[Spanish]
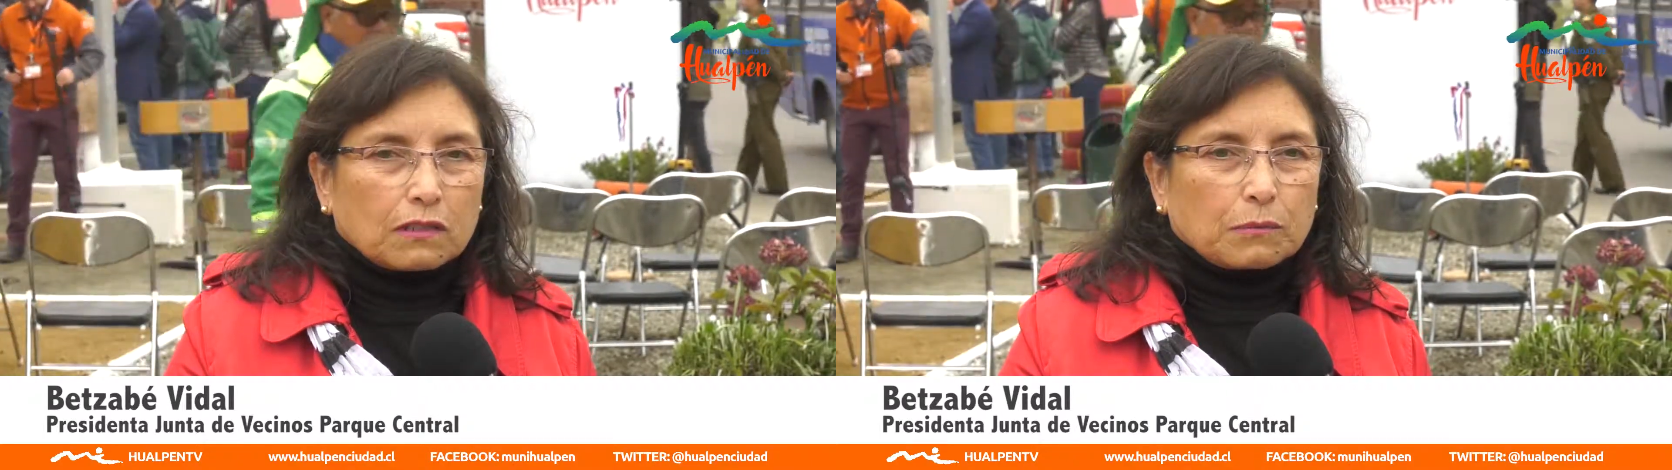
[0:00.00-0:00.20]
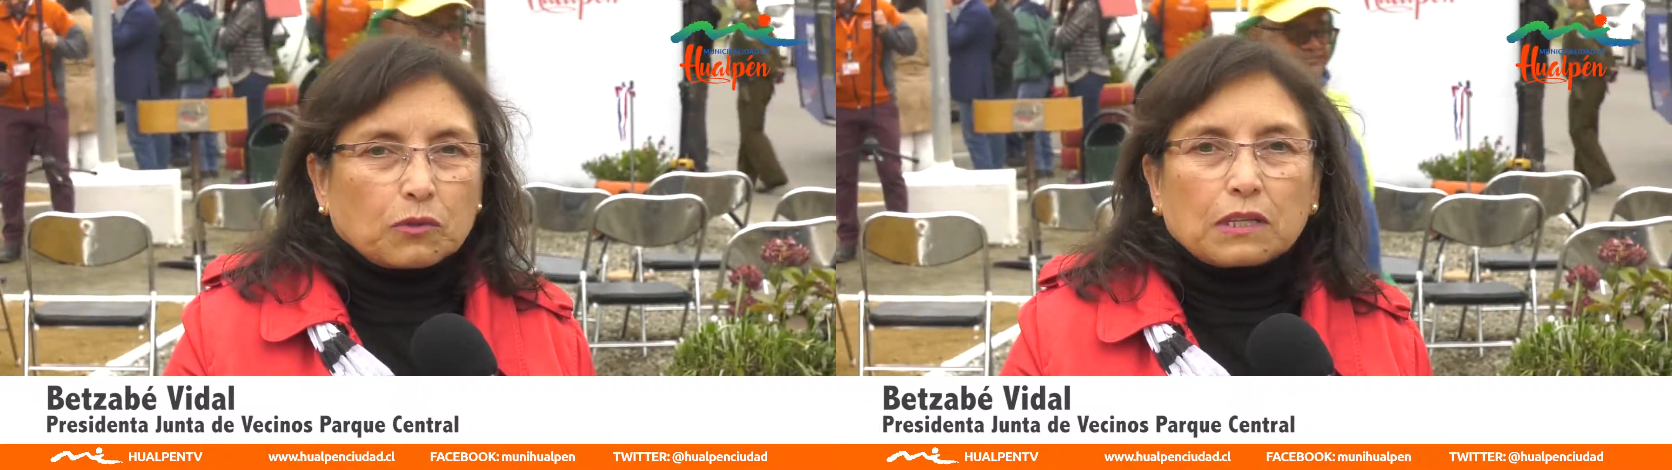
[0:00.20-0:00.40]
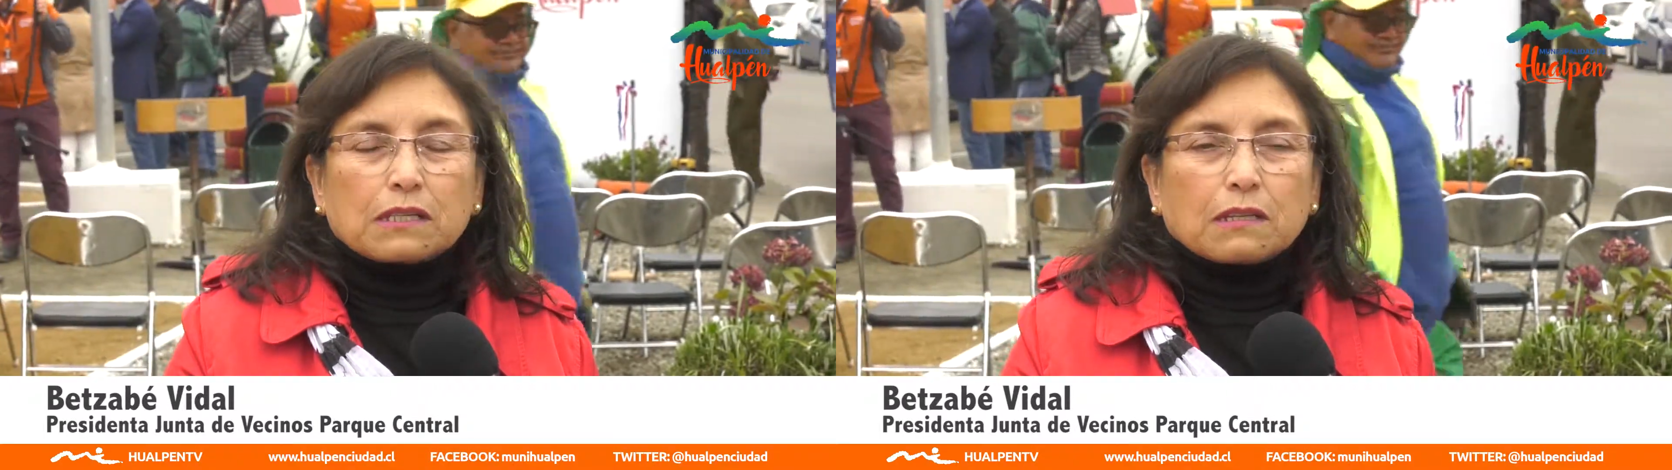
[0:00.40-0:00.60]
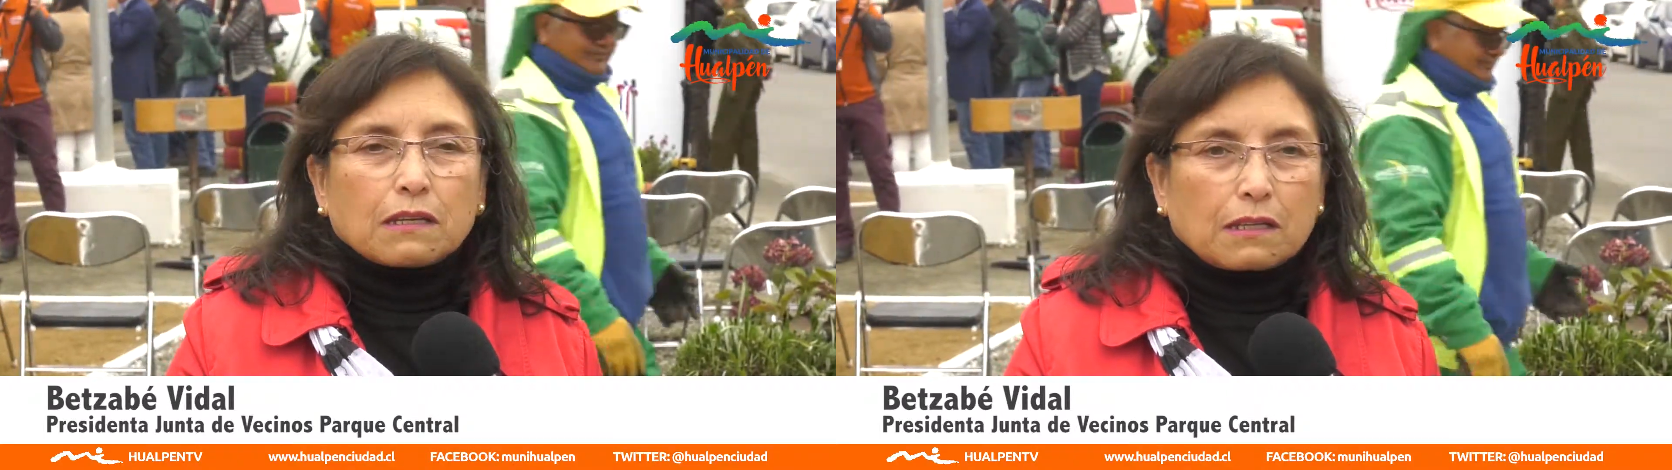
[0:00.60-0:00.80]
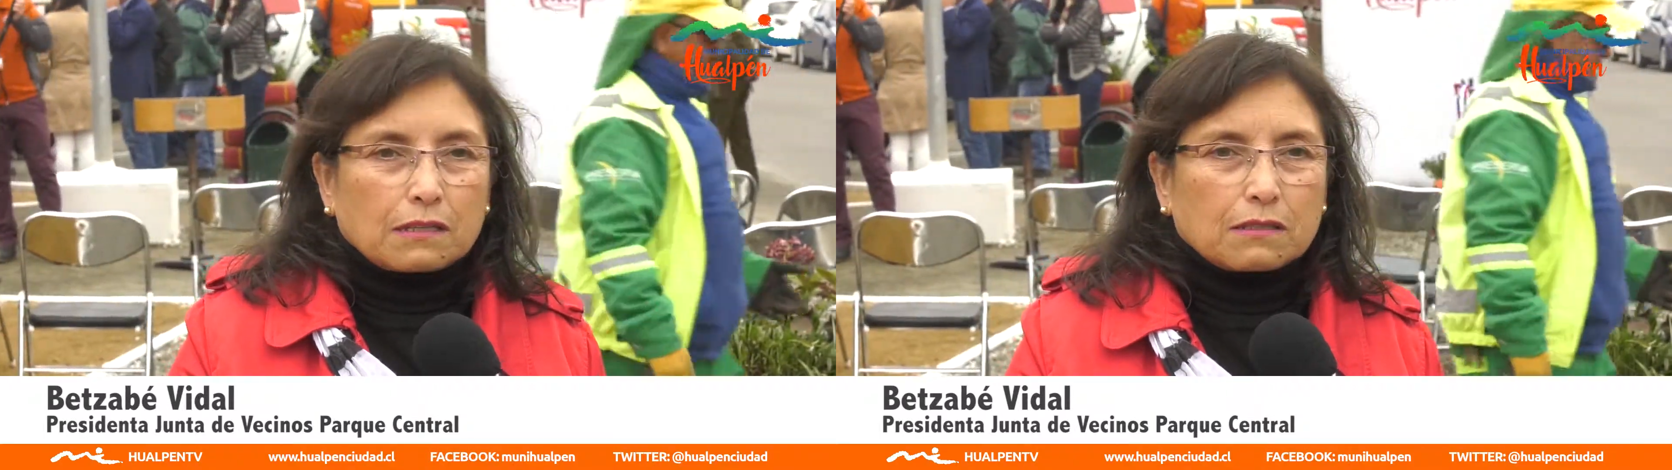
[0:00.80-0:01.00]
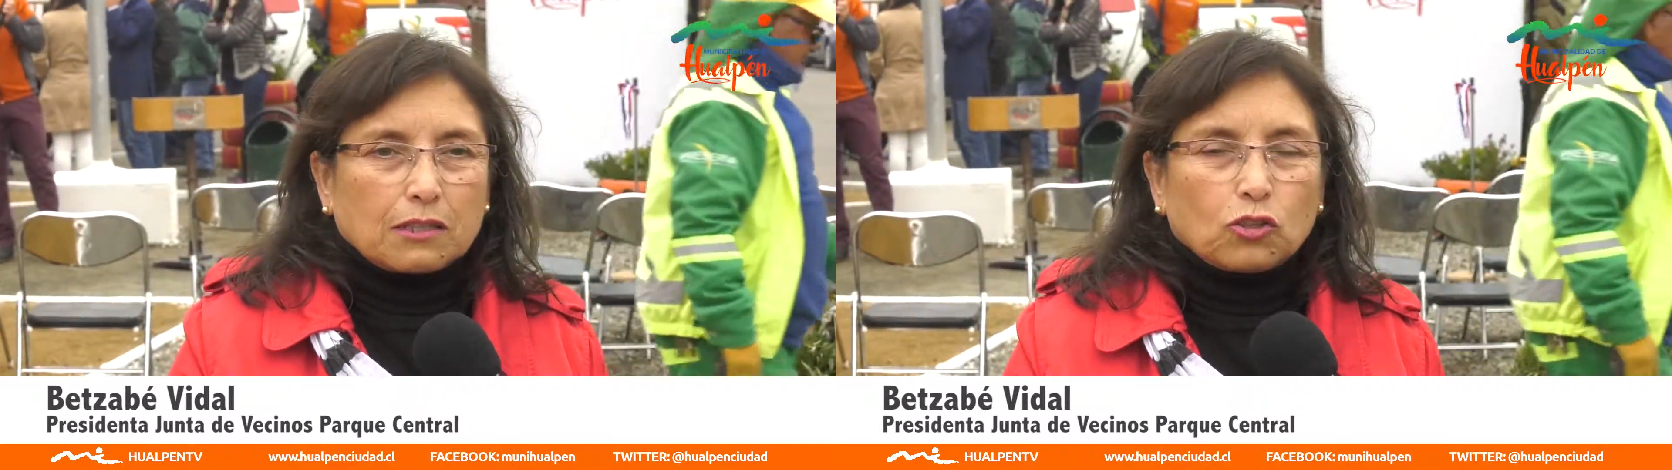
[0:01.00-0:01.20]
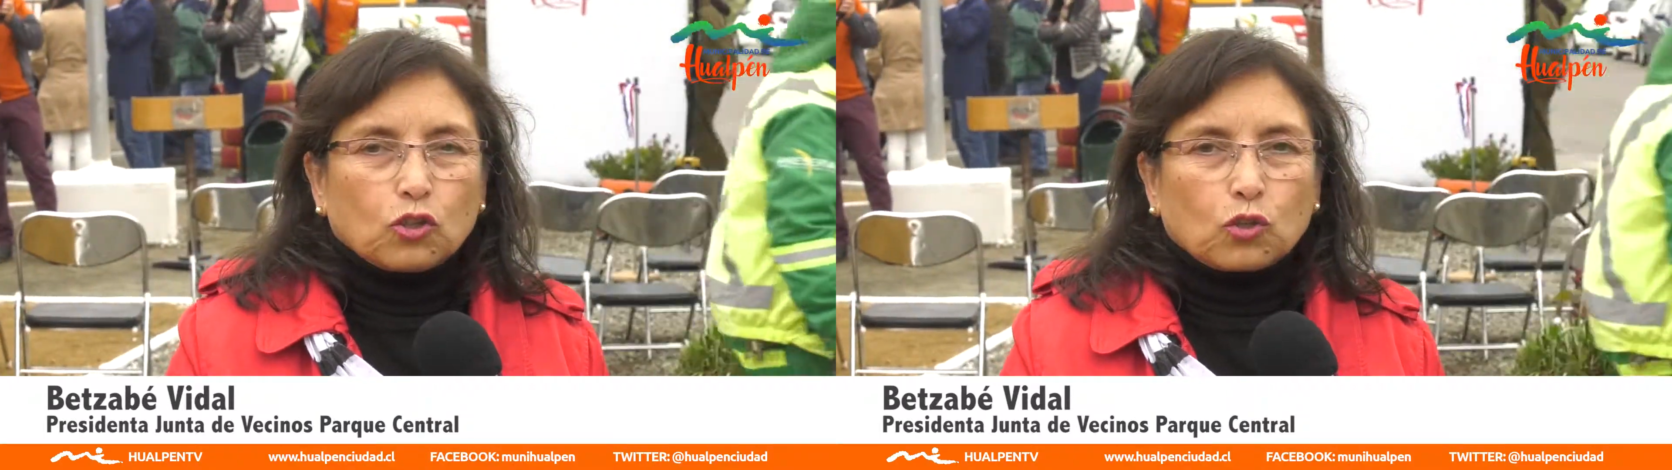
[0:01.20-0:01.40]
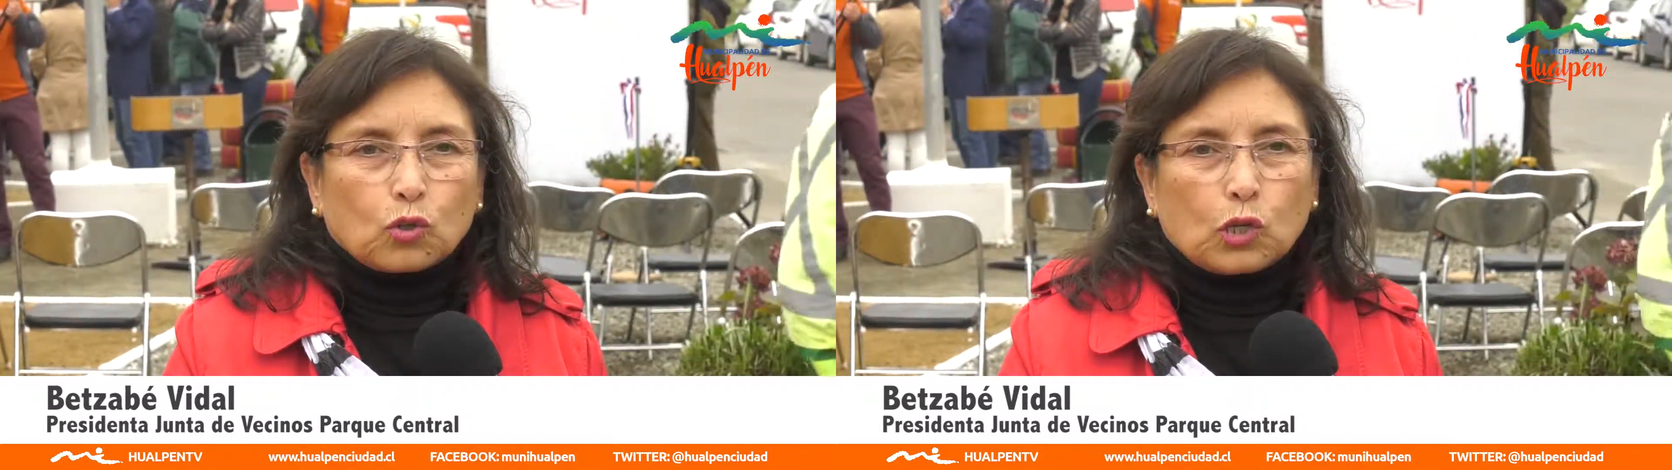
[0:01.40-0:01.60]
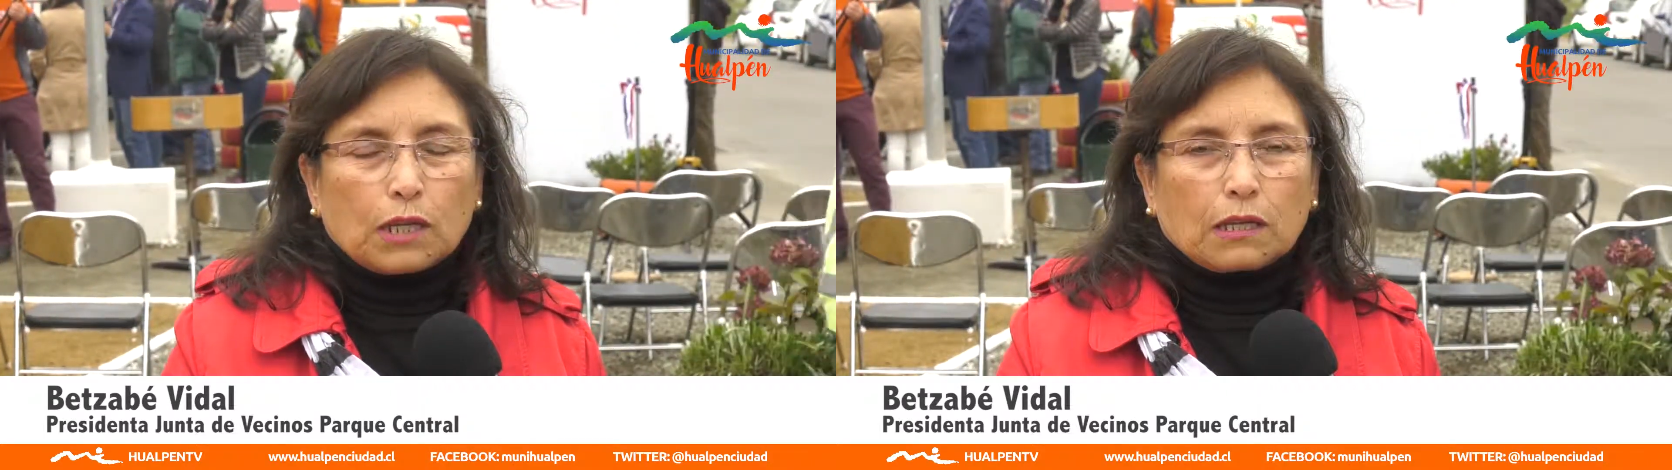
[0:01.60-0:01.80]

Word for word: pudiera seguir haciendo con